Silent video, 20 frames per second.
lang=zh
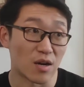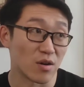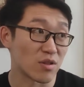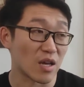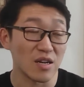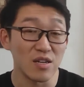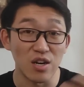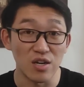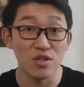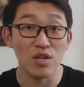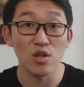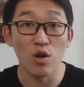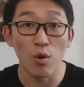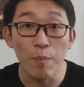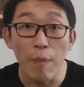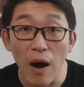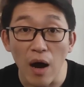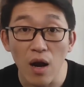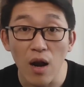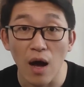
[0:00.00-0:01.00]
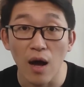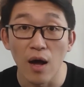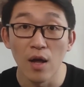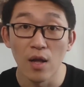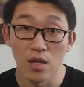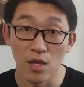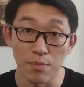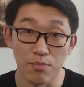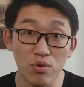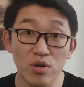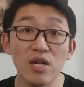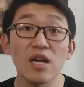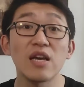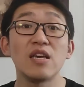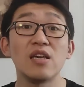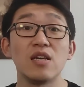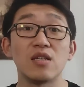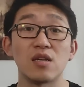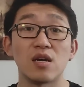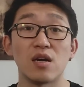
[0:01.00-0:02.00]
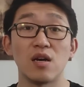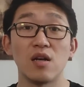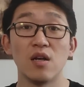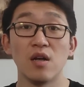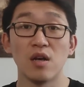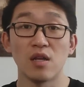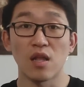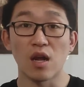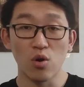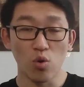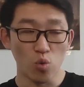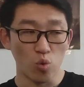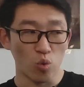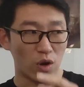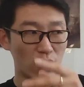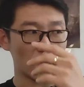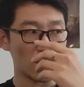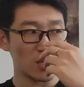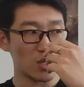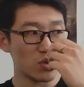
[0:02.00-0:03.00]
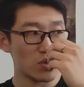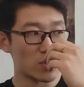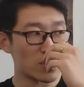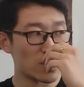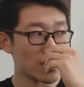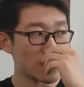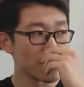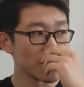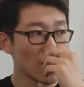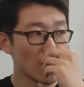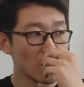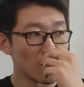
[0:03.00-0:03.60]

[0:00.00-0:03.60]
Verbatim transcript: 然后他人设就崩了，你不是这意思。但是我呢，就是。